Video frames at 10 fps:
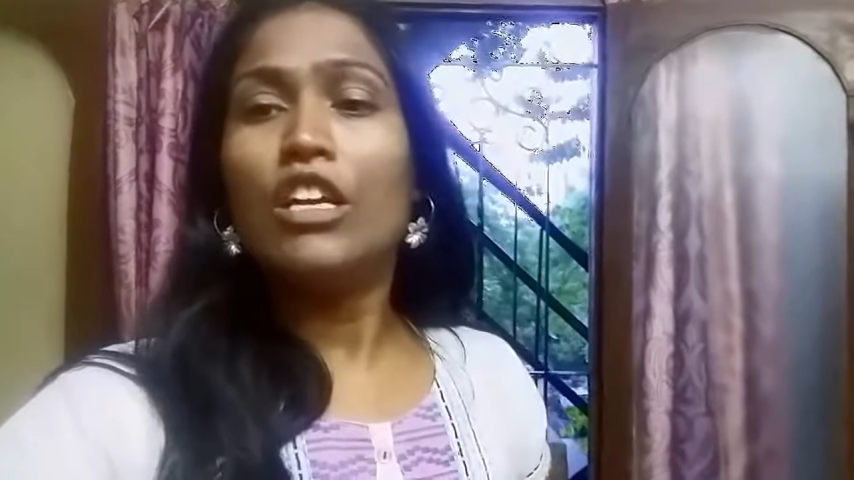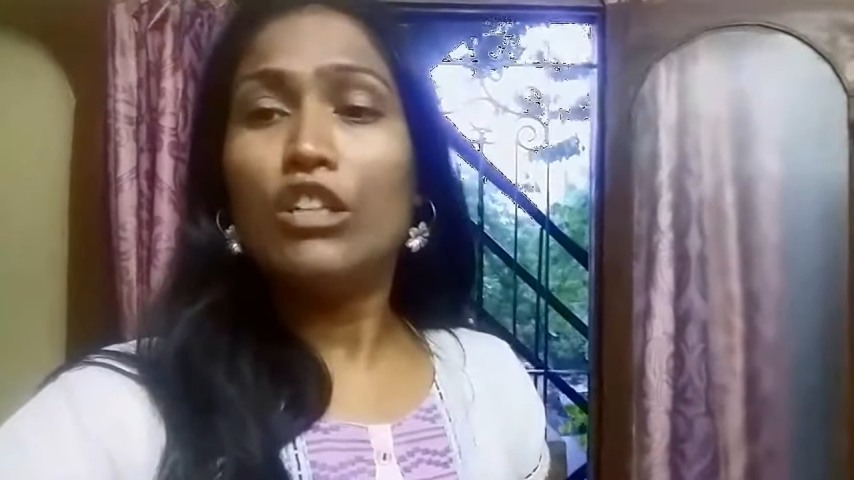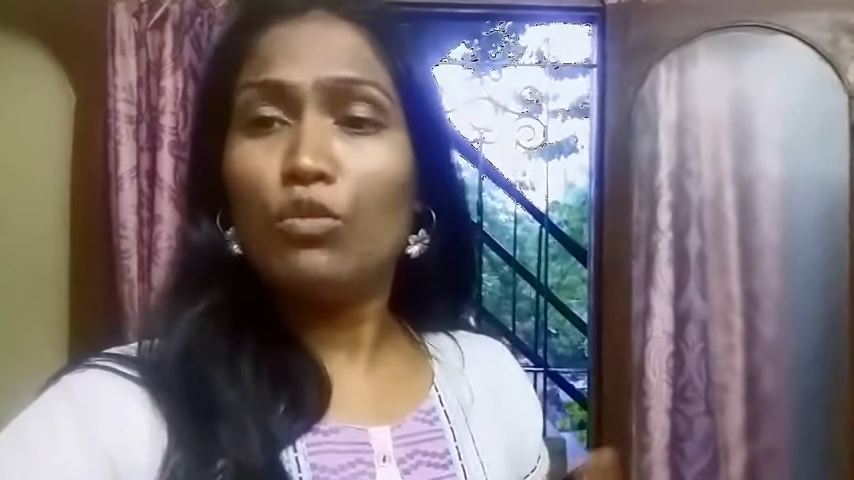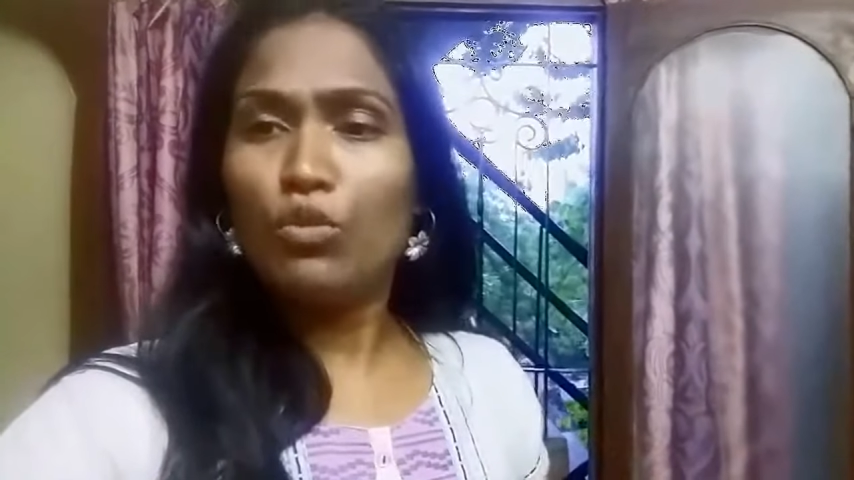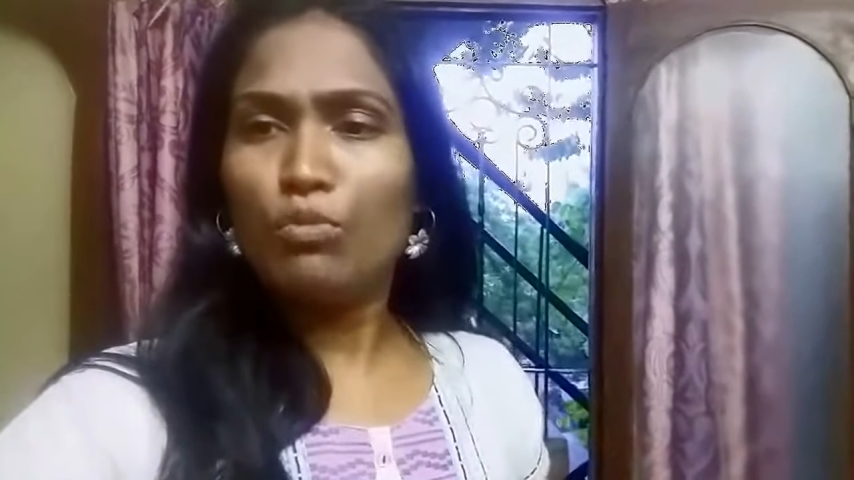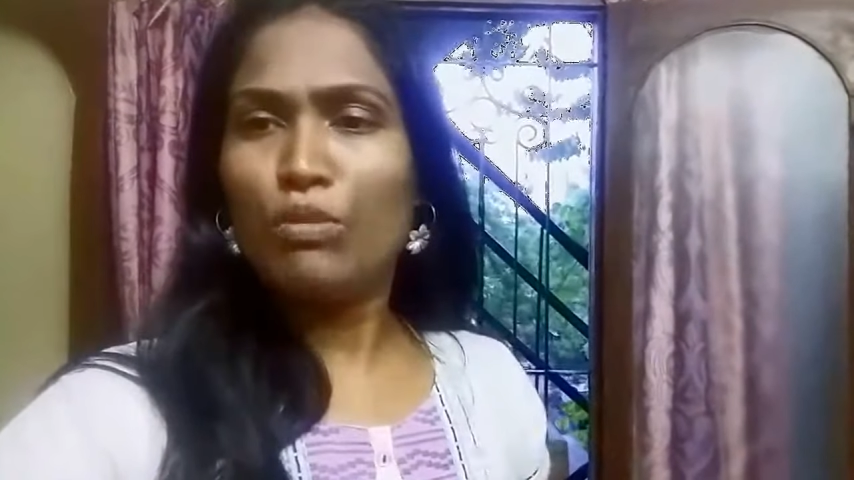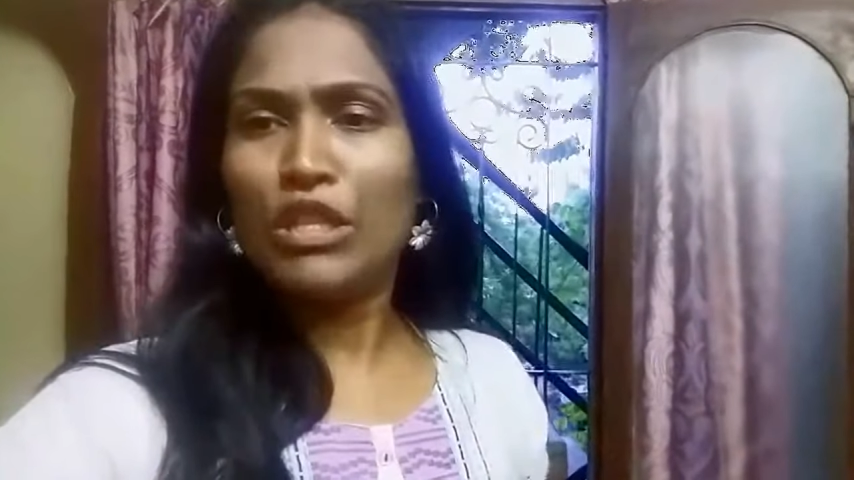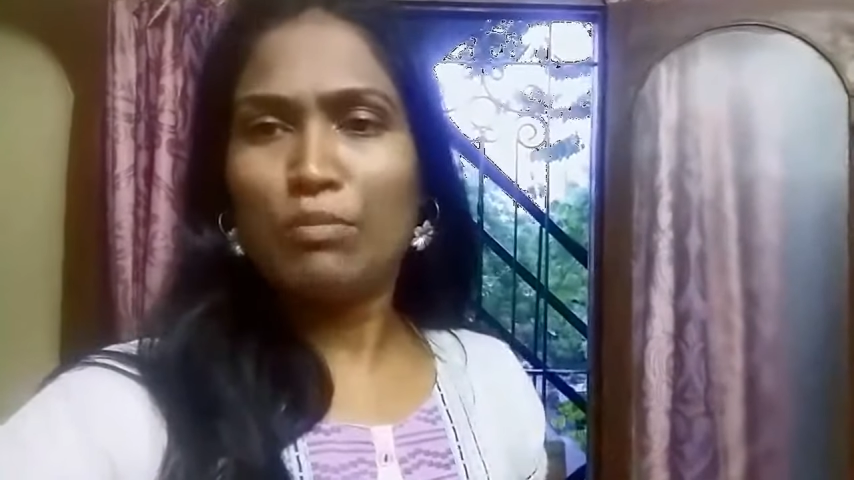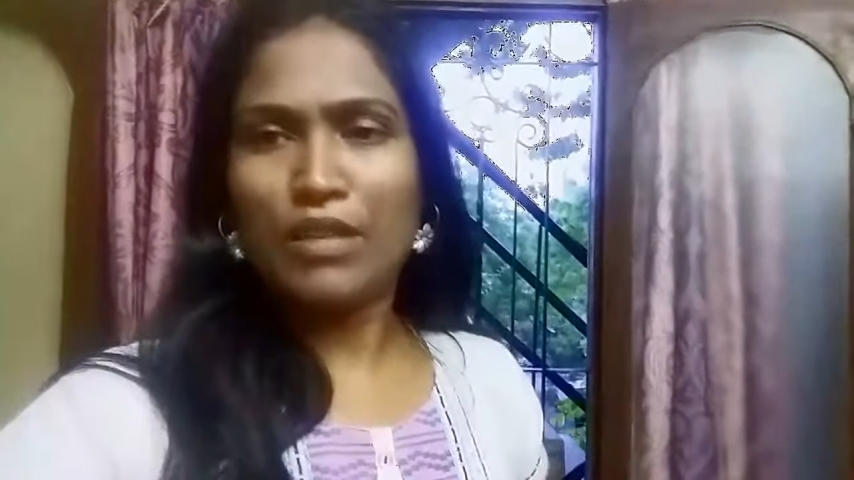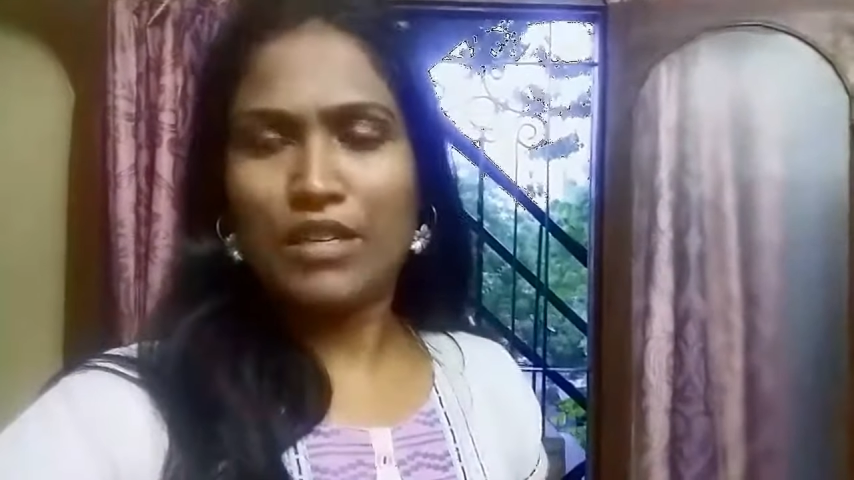இன்னும்
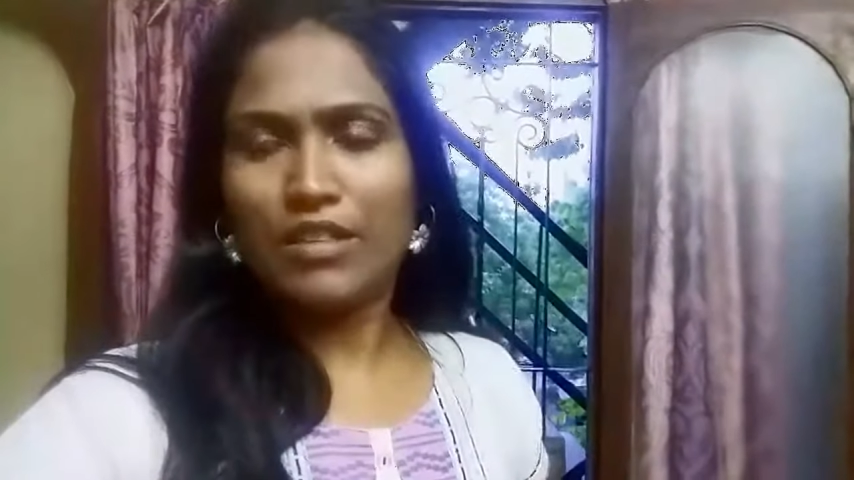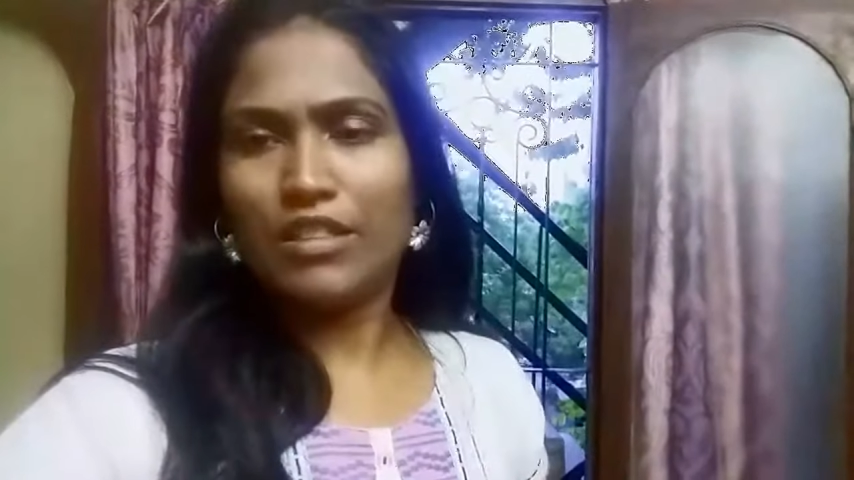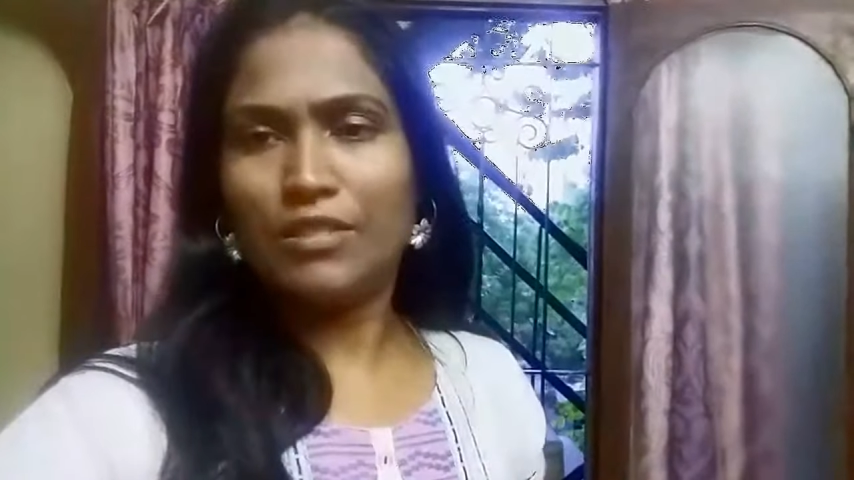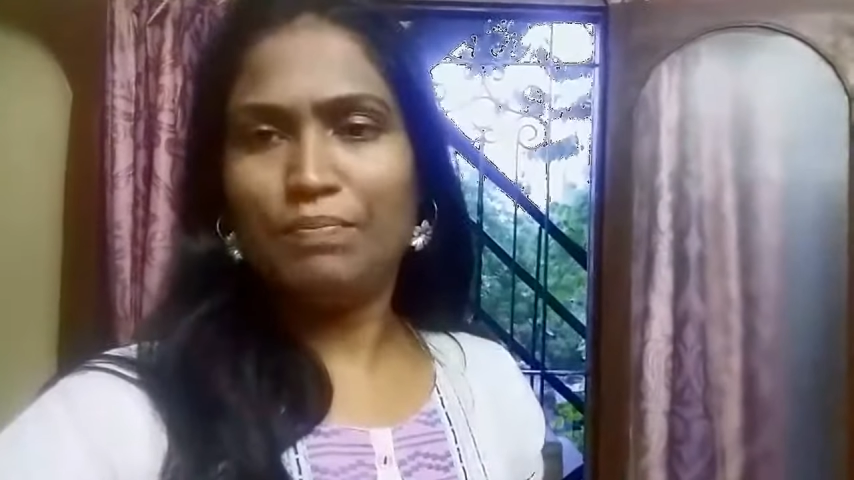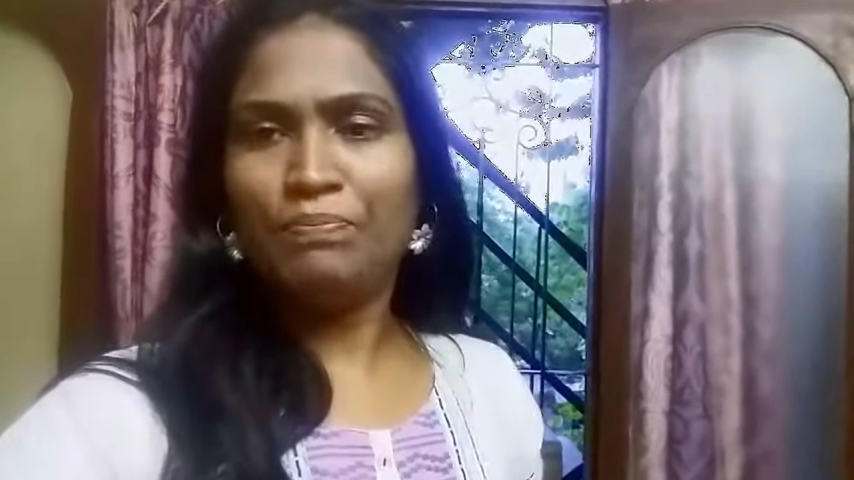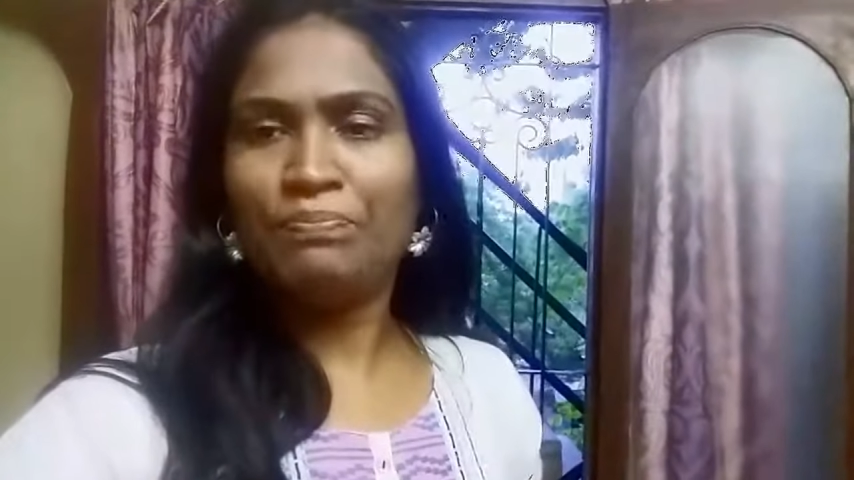உற்பத்தி பண்ணுறதுக்கு